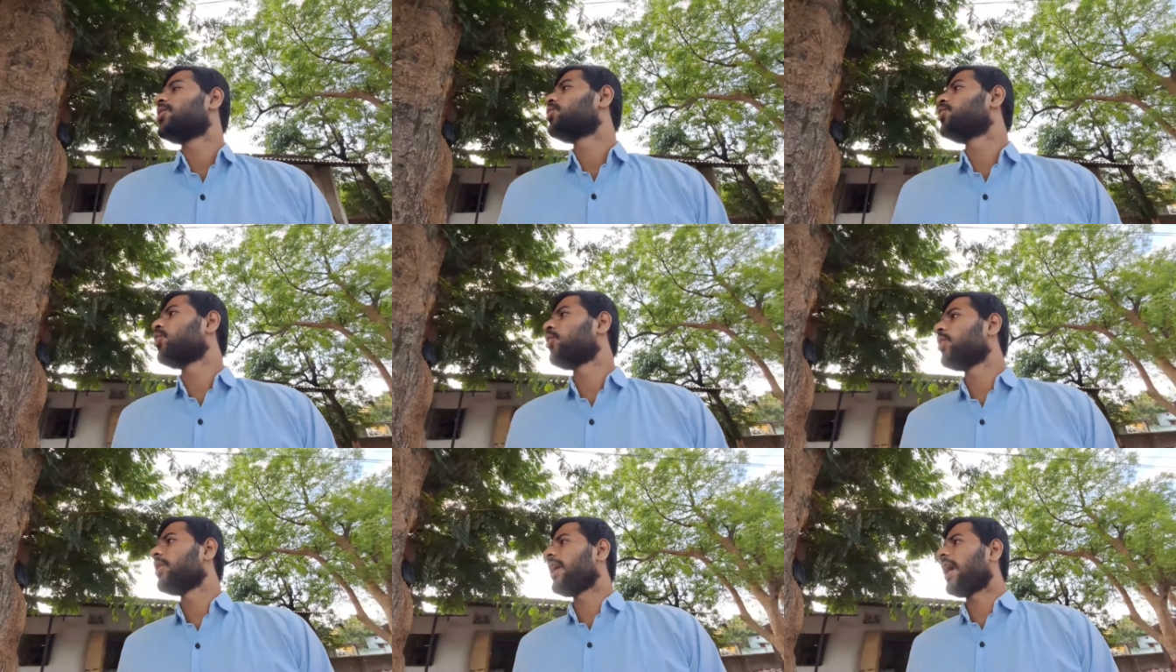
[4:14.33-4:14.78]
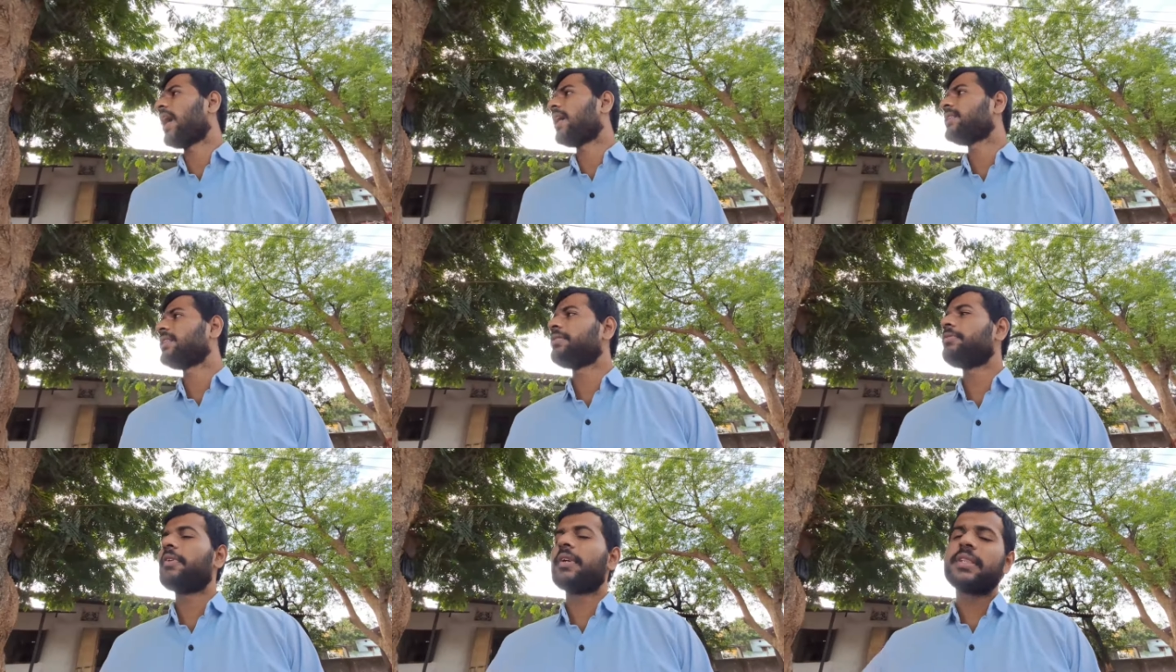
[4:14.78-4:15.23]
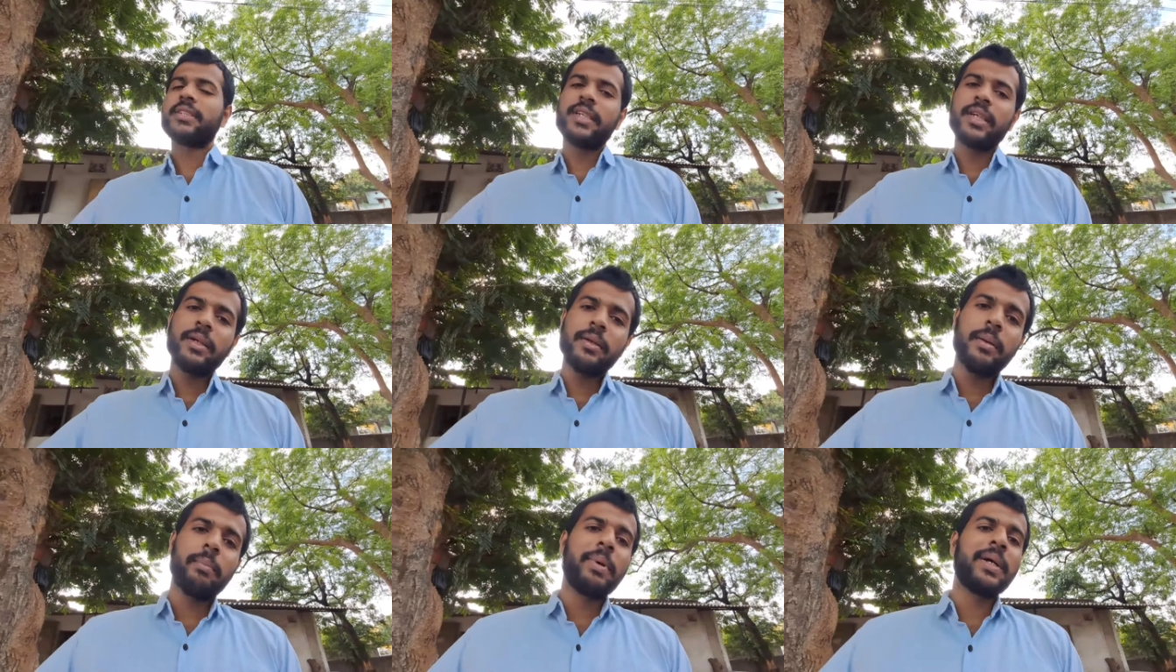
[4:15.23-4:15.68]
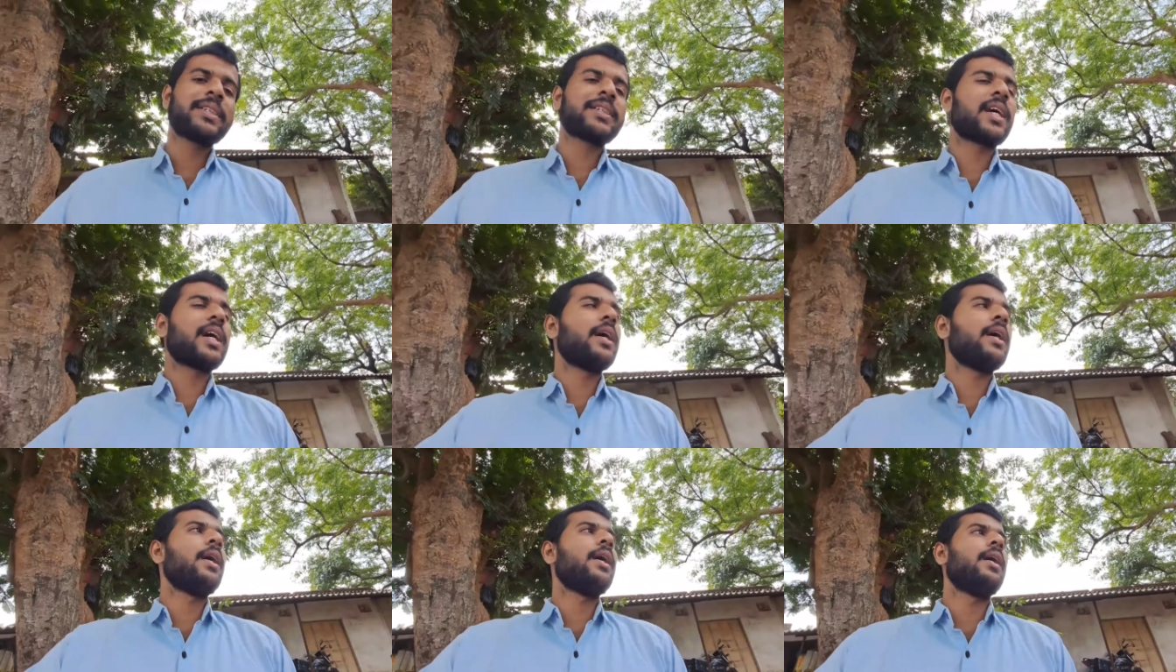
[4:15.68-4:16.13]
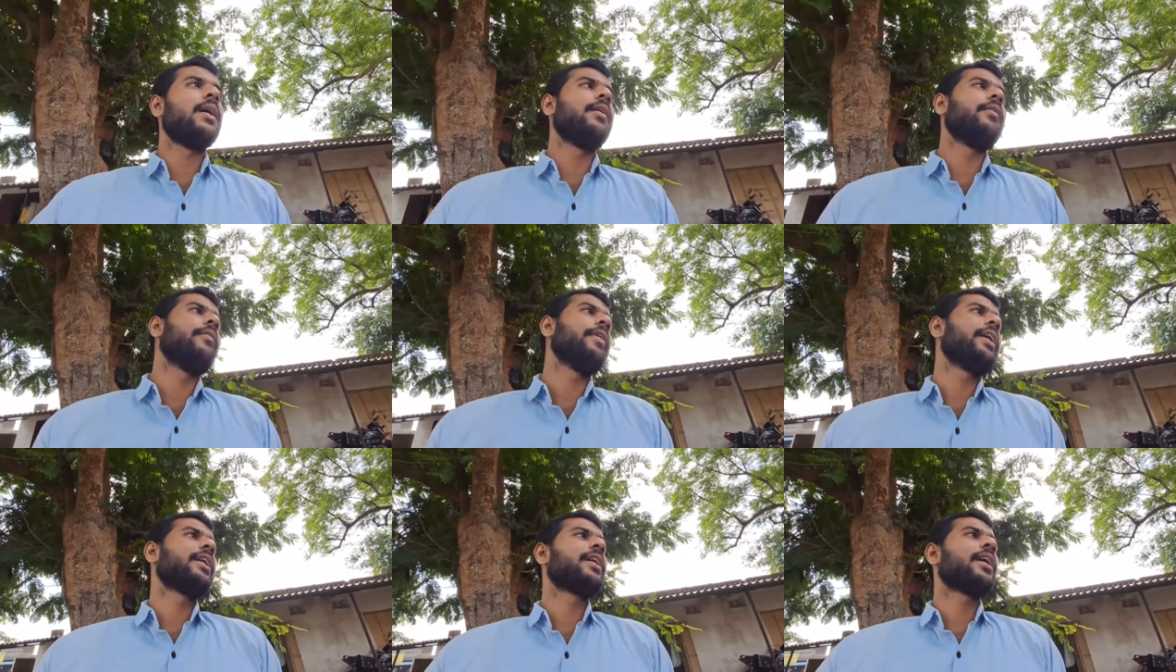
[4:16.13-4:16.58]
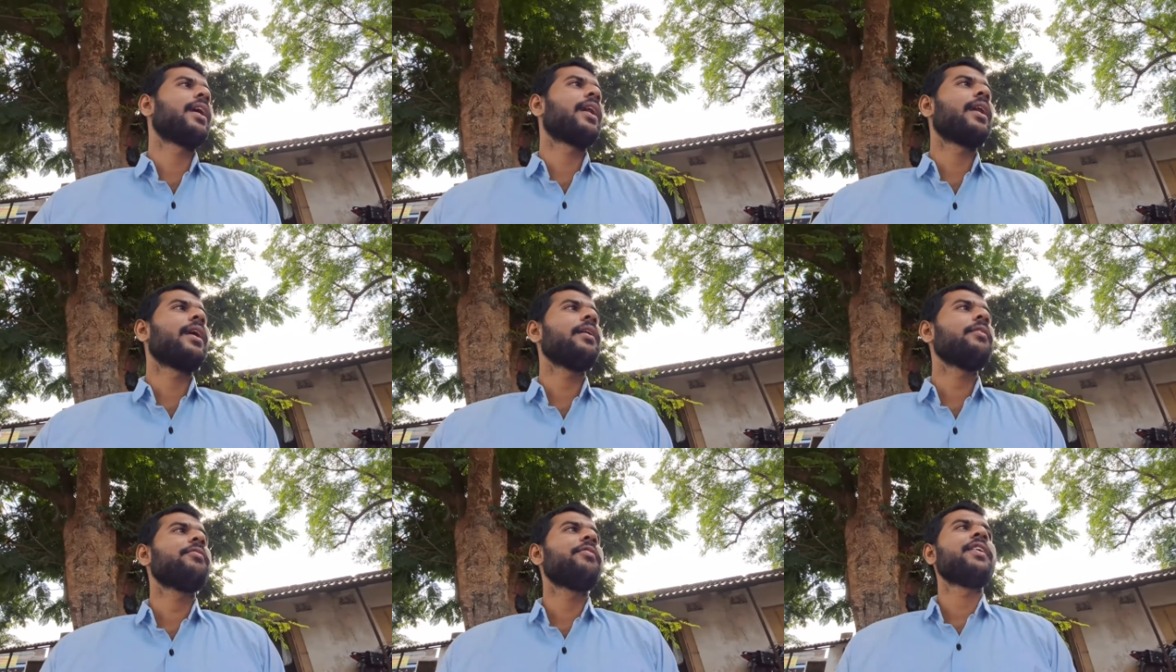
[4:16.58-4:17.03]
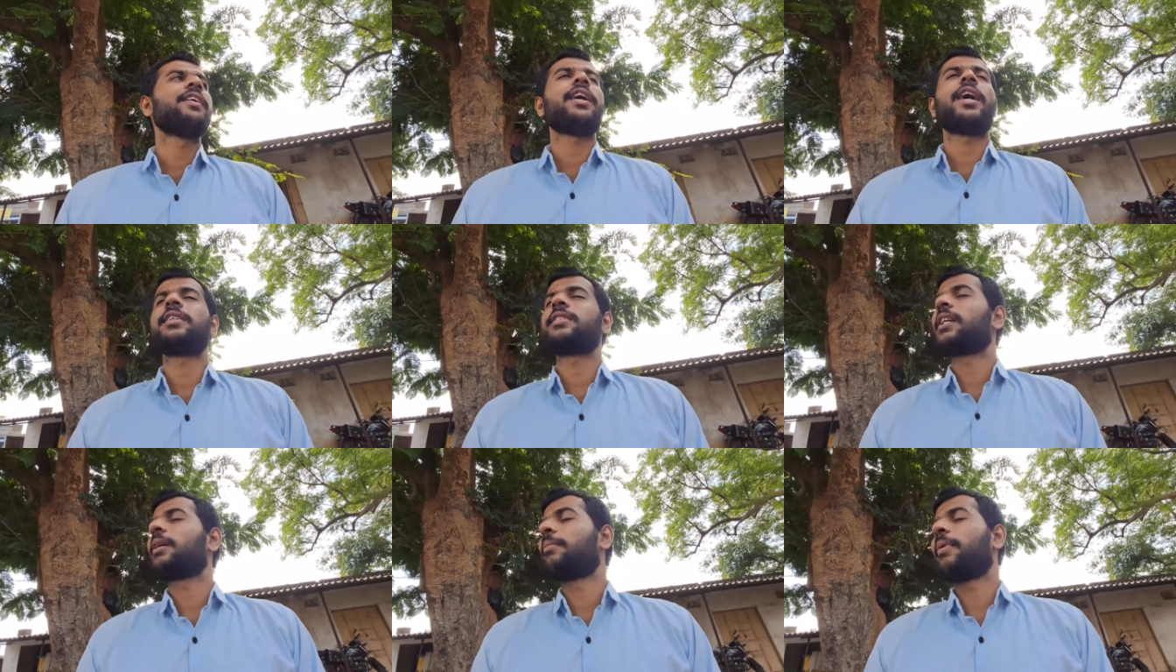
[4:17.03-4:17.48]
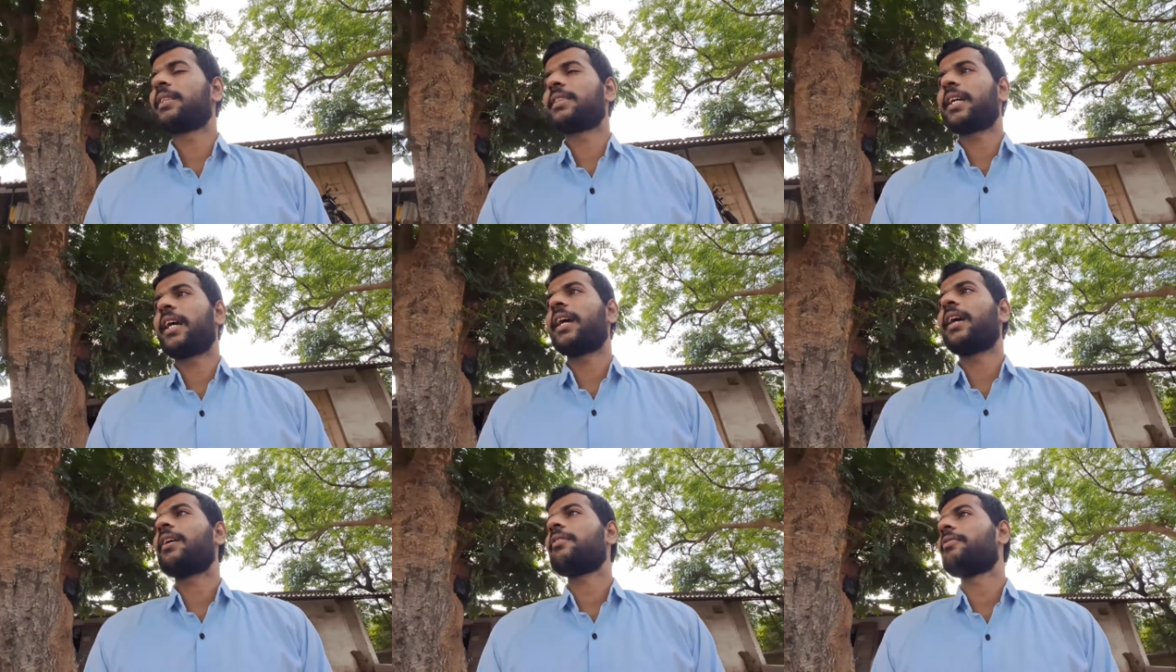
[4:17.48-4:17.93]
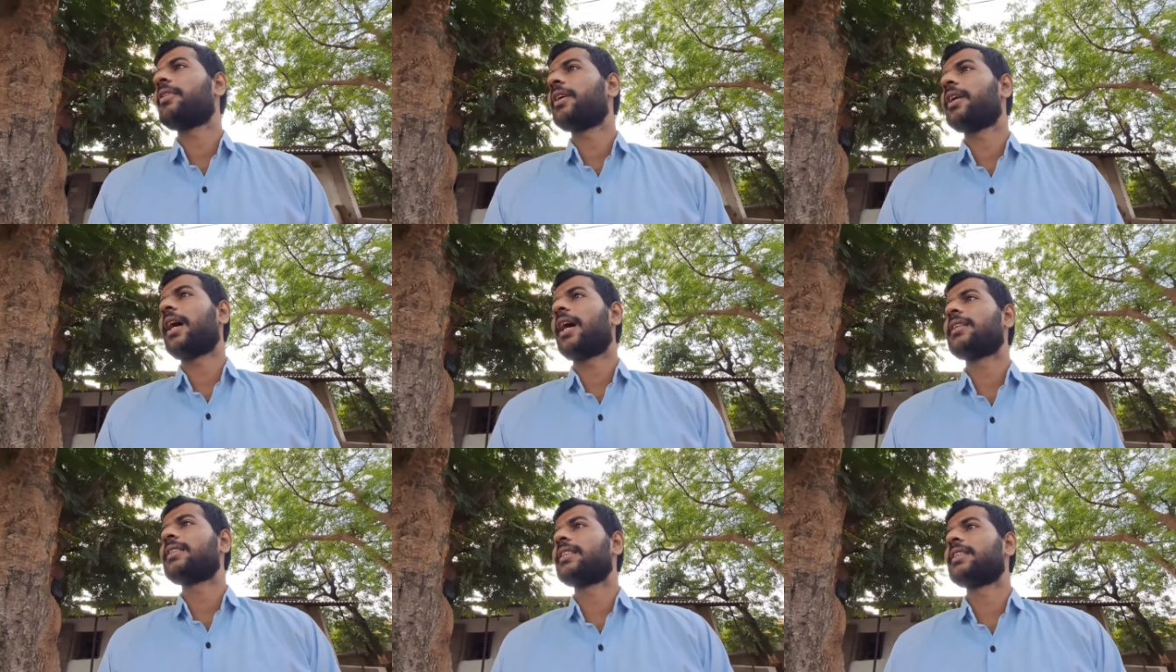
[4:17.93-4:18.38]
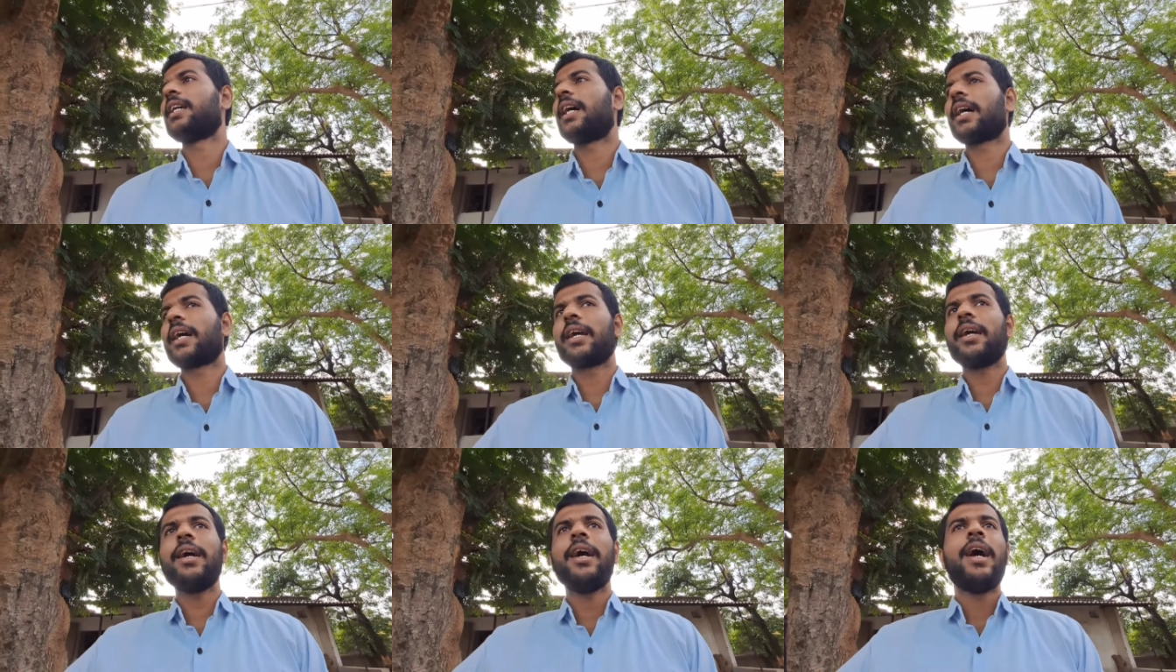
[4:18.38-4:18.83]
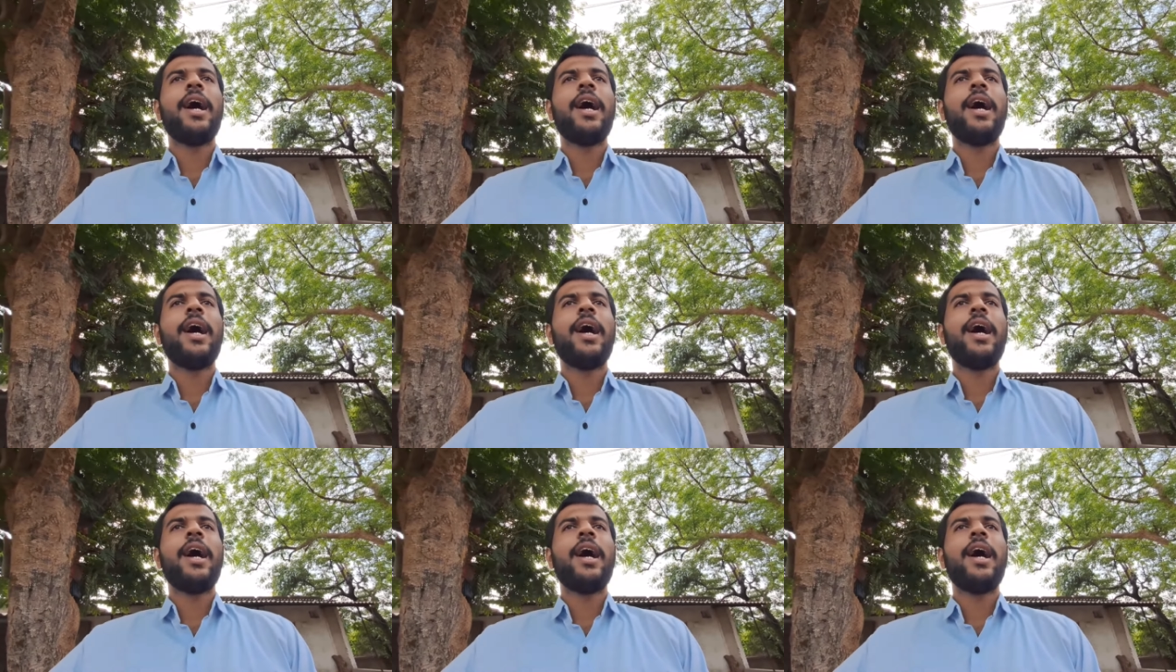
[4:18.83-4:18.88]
तो यहाँ से फिर से बस का वेट कर रहे हैं फिर यहाँ से एक बस आएगा फिर यहाँ से जाके